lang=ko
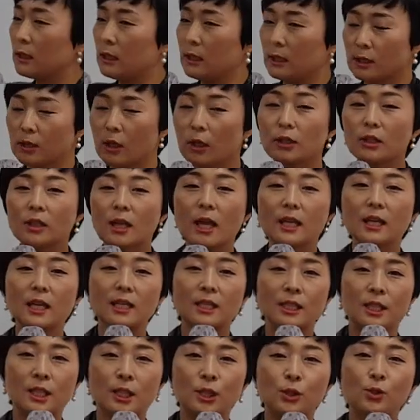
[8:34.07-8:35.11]
어,
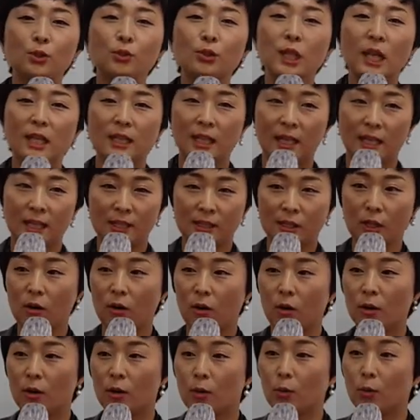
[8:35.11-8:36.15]
선택의 기준에
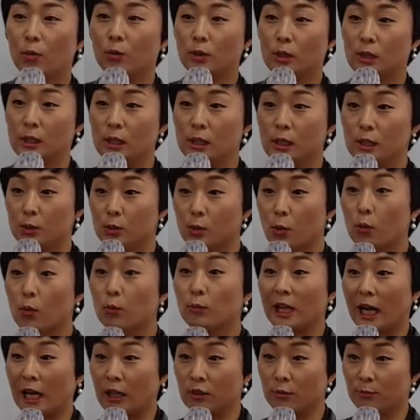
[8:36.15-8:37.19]
대해서 오늘
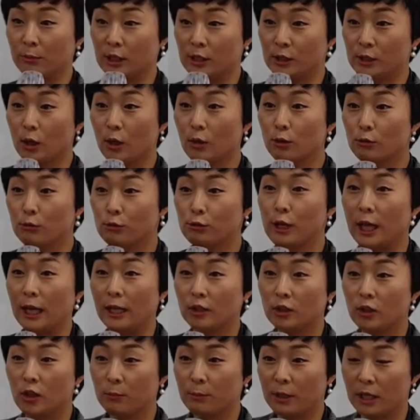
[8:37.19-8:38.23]
조금 나누면서 우리
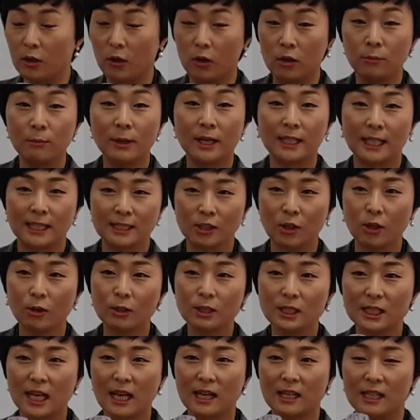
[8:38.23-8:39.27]
애터미가 얼마나
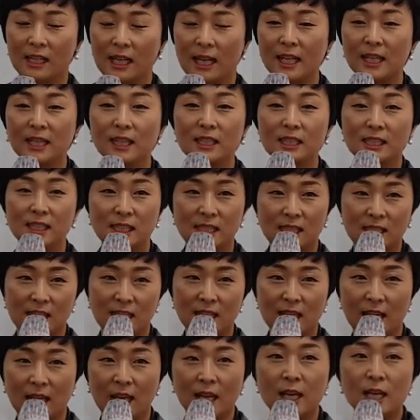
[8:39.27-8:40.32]
성장을
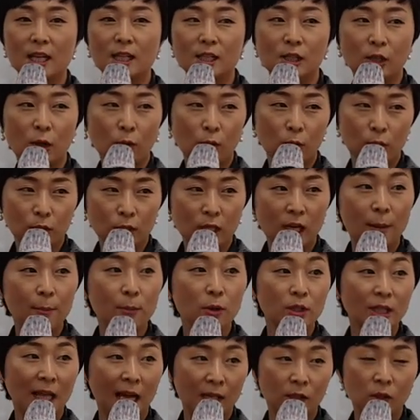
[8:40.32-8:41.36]
했는지 그런 것들
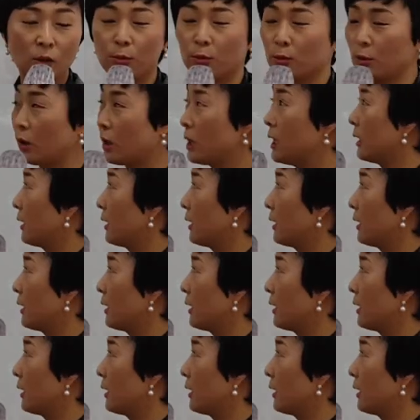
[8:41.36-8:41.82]
한번 나눠보도록